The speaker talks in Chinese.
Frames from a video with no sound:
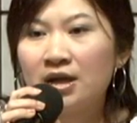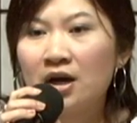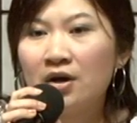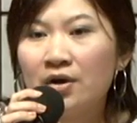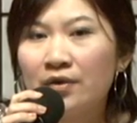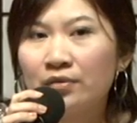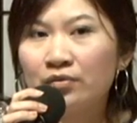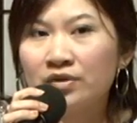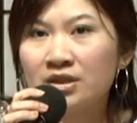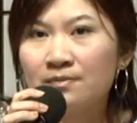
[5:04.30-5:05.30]
然后
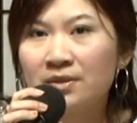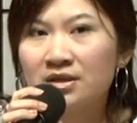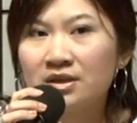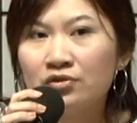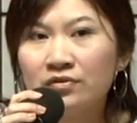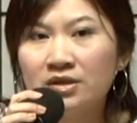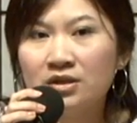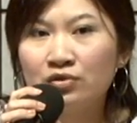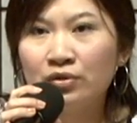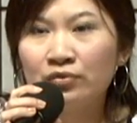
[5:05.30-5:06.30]
我是本身就是
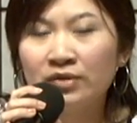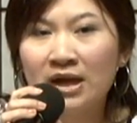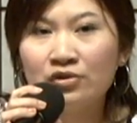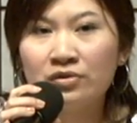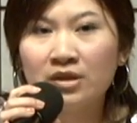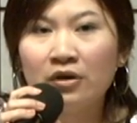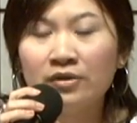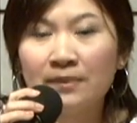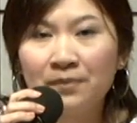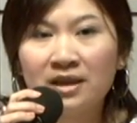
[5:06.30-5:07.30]
学舞台剧导
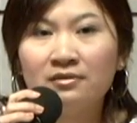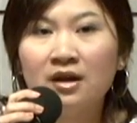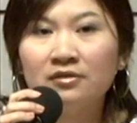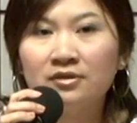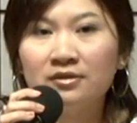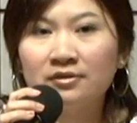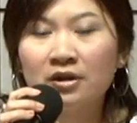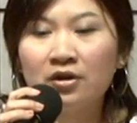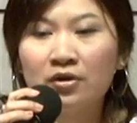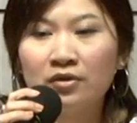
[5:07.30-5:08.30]
演编导的，
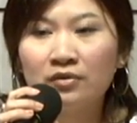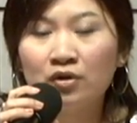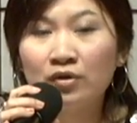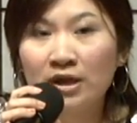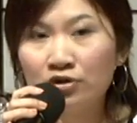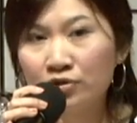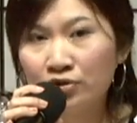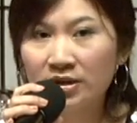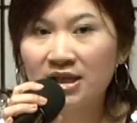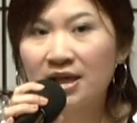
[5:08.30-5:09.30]
然后后来就
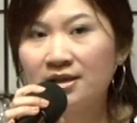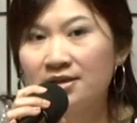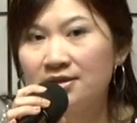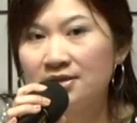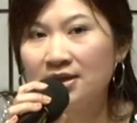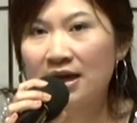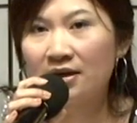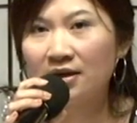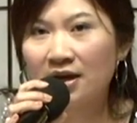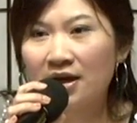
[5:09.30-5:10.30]
学电影
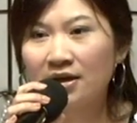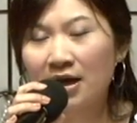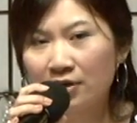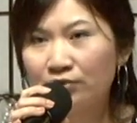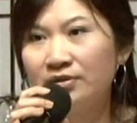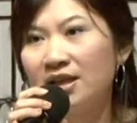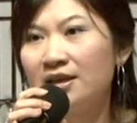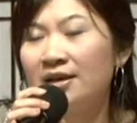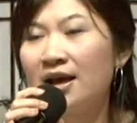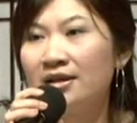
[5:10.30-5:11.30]
改改改入电
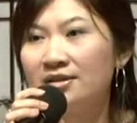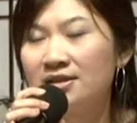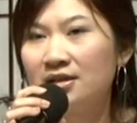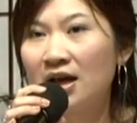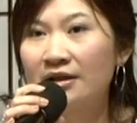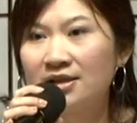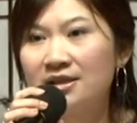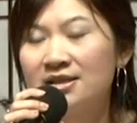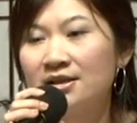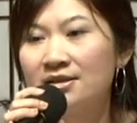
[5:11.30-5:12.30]
影行这个行
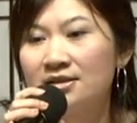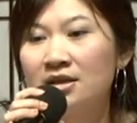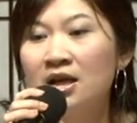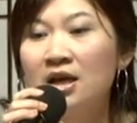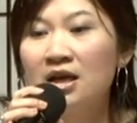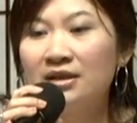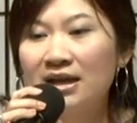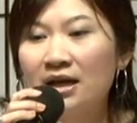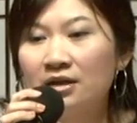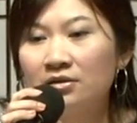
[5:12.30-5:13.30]
业这样子，
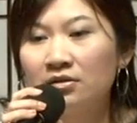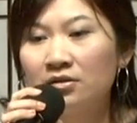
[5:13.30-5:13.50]
那。